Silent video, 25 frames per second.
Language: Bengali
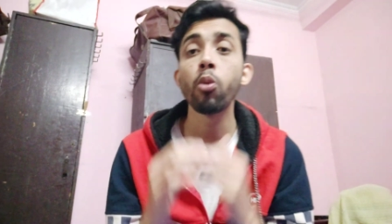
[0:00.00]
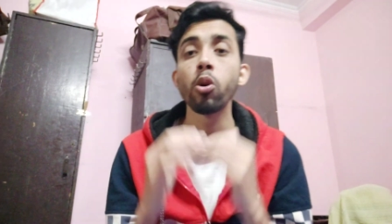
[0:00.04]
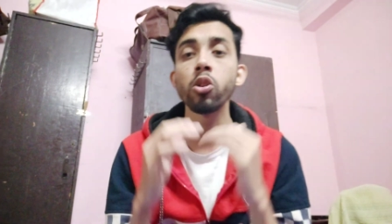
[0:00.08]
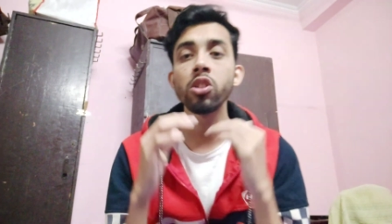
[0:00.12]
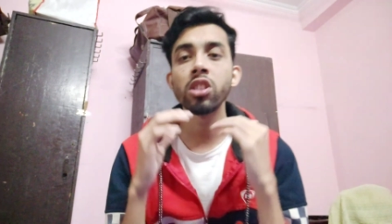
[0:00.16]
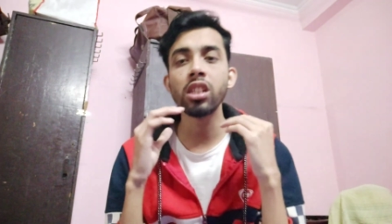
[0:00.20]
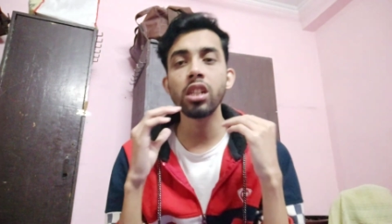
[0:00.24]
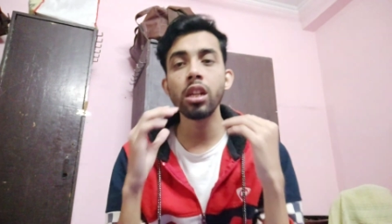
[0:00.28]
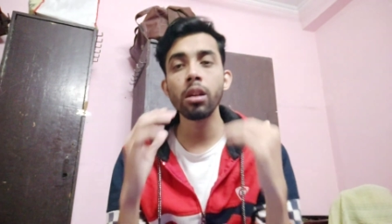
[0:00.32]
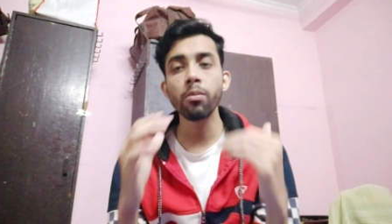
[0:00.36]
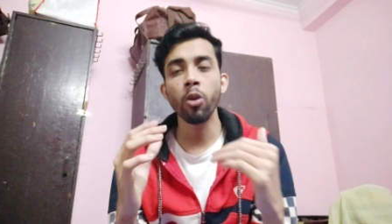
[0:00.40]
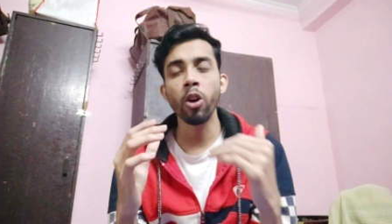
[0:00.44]

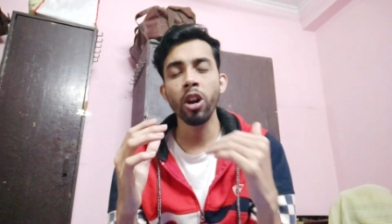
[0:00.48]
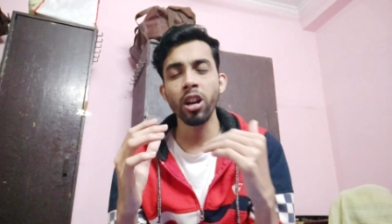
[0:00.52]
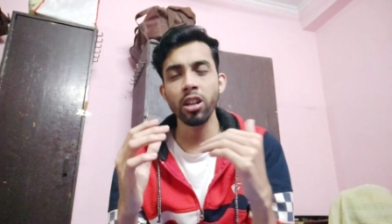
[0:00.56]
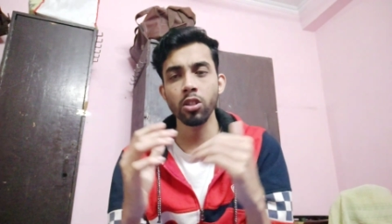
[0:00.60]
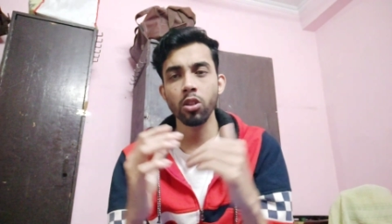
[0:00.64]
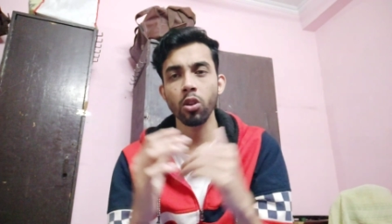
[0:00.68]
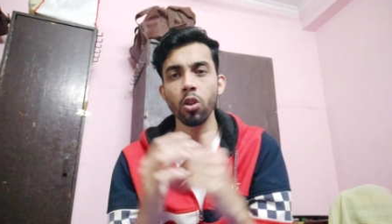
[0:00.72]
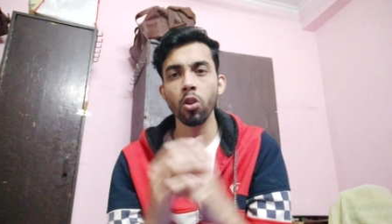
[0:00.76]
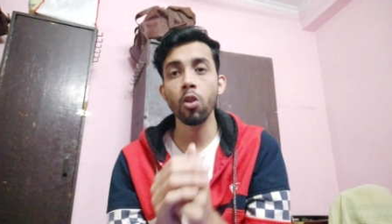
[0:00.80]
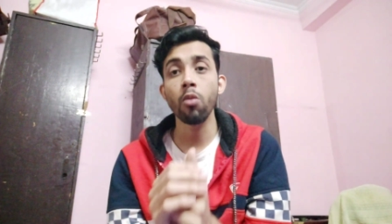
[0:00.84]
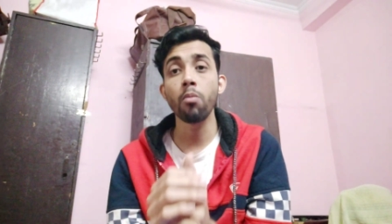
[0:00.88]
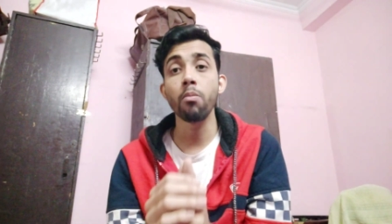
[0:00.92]
পজিটিভ
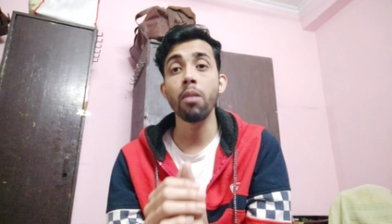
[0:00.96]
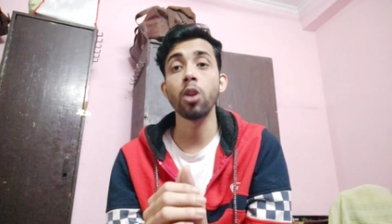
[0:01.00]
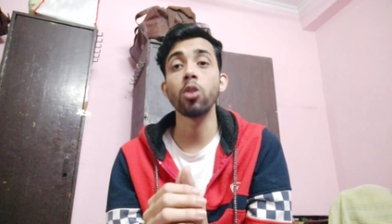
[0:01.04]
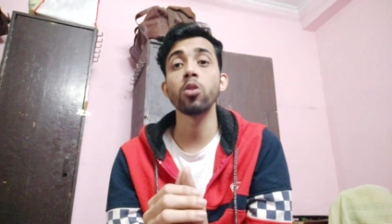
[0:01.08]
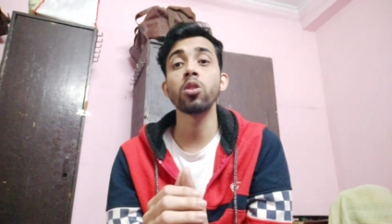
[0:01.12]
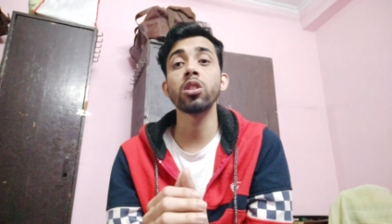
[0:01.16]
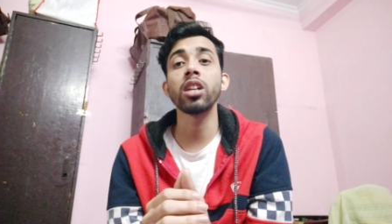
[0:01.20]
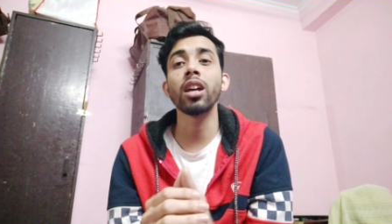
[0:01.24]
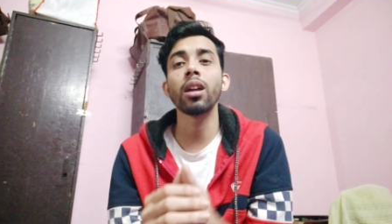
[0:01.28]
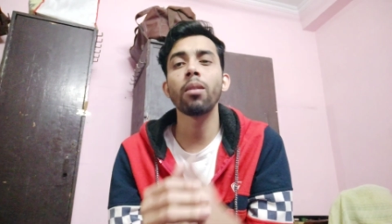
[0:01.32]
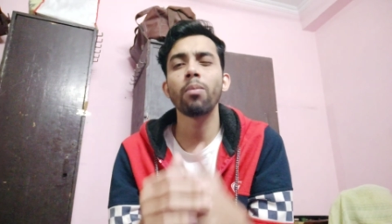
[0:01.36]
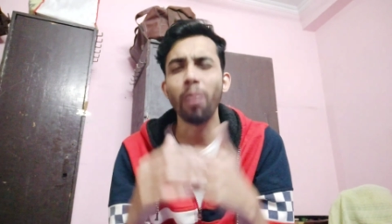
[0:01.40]
হয়ে চলো
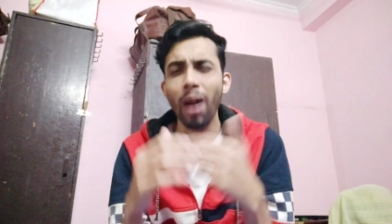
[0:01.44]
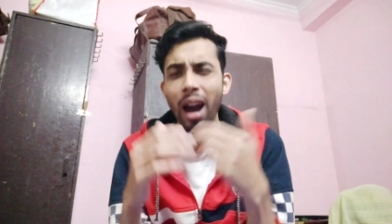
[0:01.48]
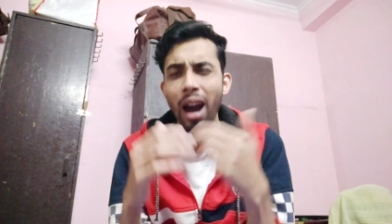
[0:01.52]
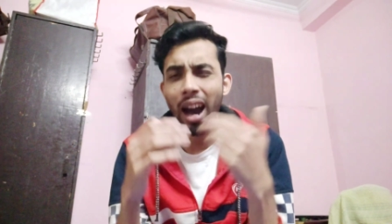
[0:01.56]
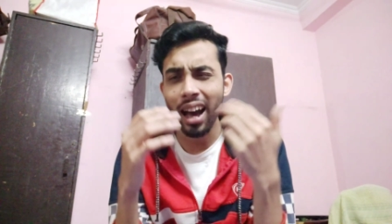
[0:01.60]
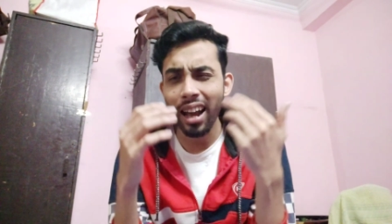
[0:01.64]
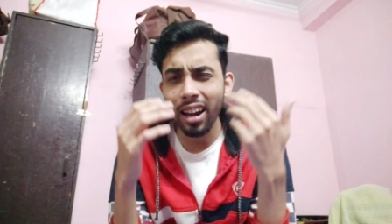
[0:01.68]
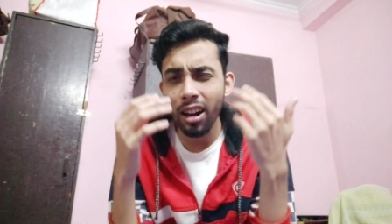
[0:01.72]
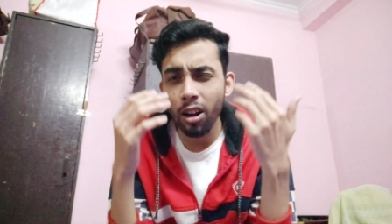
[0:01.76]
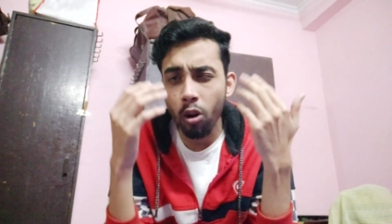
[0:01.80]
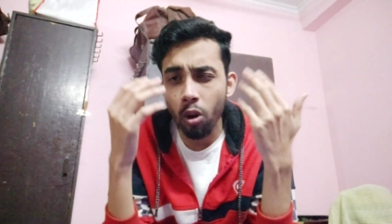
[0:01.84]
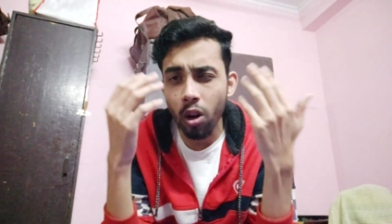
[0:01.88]
মানুষের
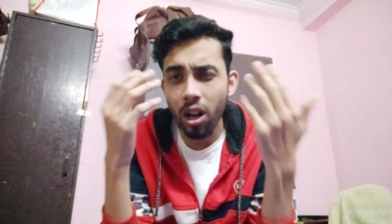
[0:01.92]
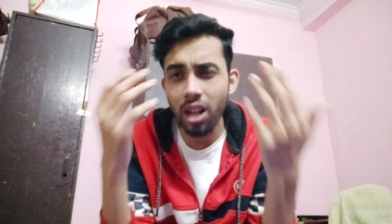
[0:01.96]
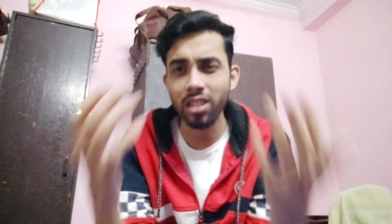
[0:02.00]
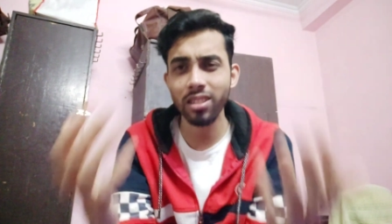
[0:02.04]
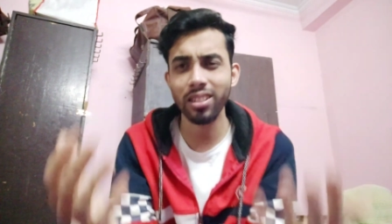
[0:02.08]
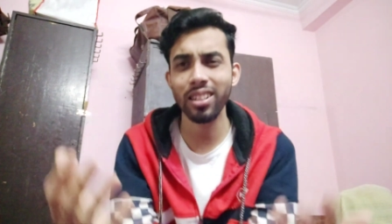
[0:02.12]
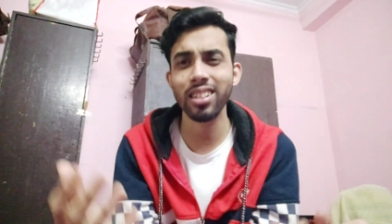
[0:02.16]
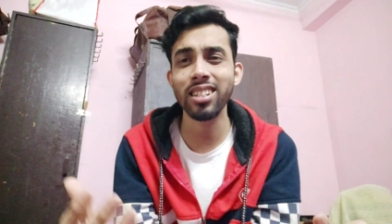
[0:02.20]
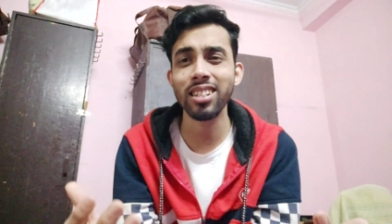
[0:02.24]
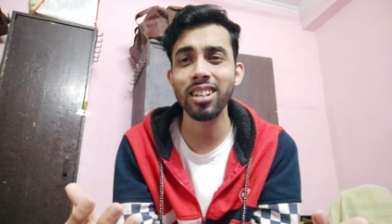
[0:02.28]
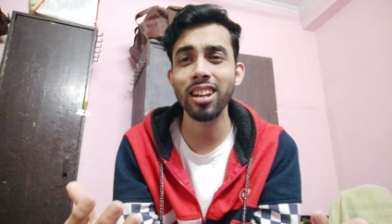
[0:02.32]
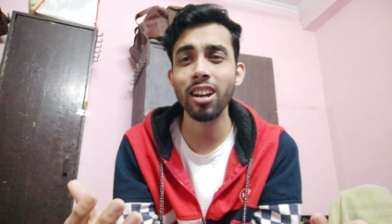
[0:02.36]
ভাল করার
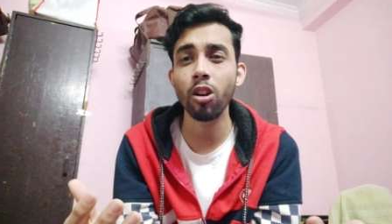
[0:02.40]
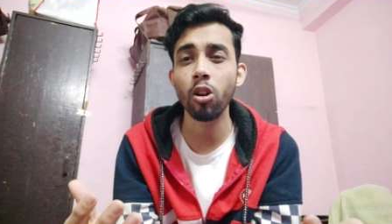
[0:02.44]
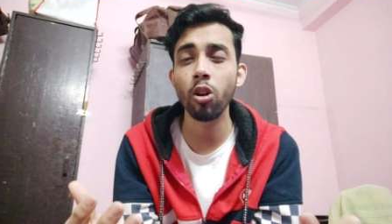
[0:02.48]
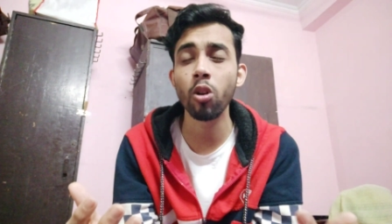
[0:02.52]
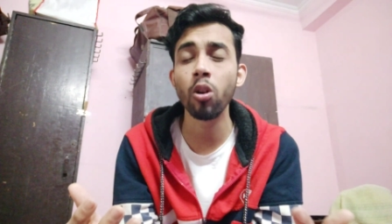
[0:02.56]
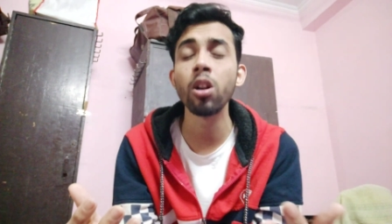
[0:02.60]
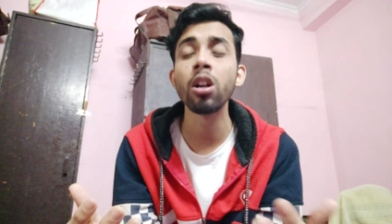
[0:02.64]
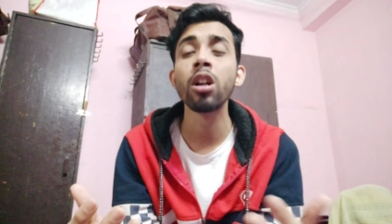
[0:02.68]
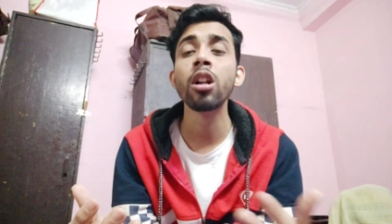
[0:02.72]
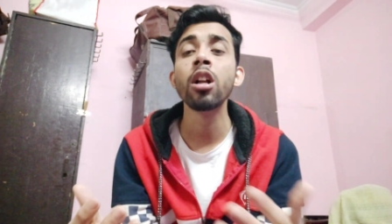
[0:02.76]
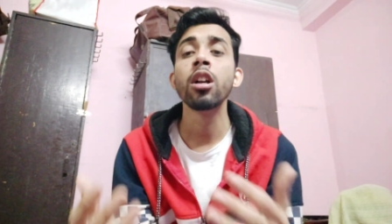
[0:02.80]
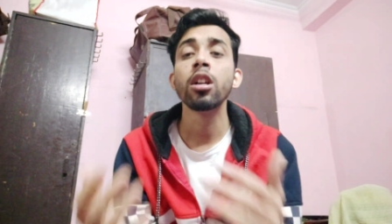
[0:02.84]
চেষ্টা
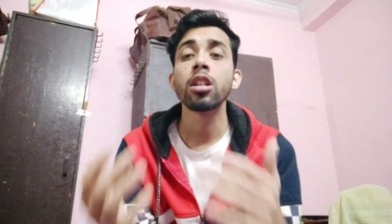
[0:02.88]
করো